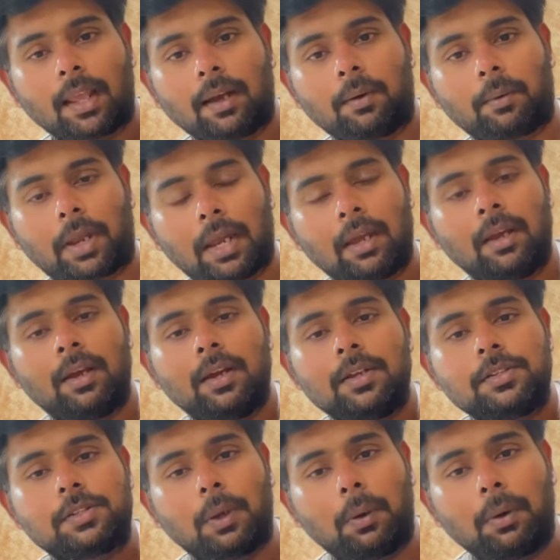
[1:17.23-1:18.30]
ஓகே
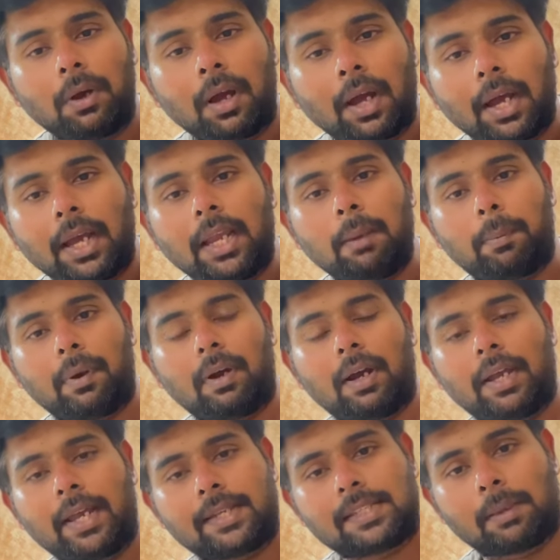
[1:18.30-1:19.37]
ஸோ இப்போ
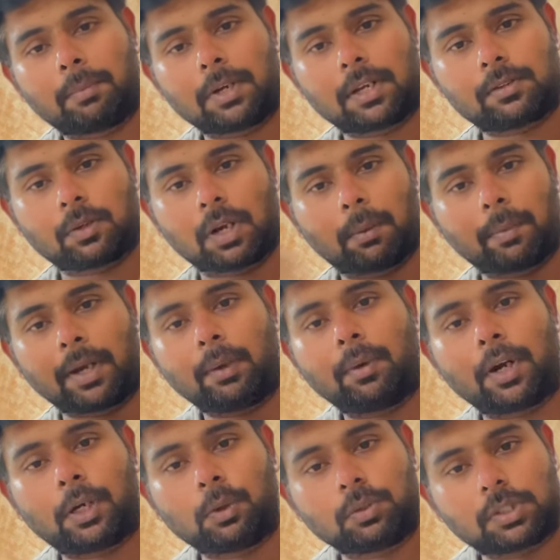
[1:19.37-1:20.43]
எக்ஸாம்பிள் நான் சொன்ன மாதிரி
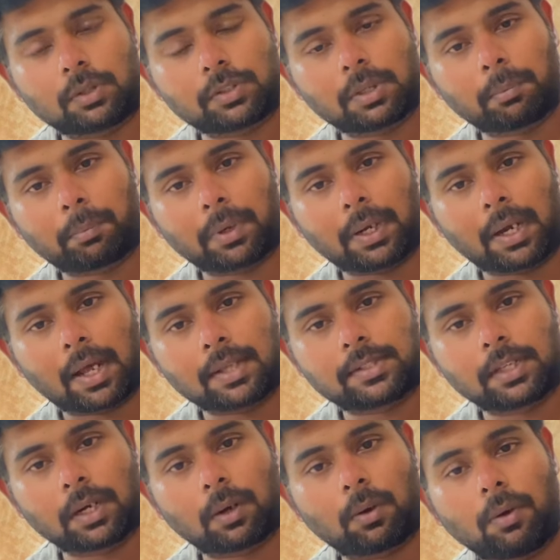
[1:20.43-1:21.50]
ஒரு டூ தௌசண்ட் லாஸ்
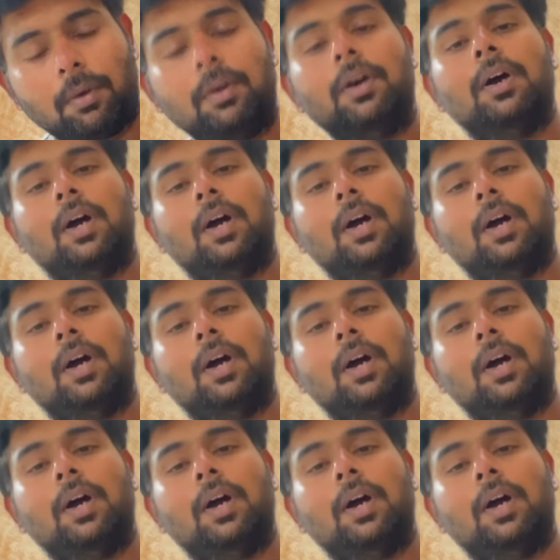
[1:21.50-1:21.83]
இருக்கும்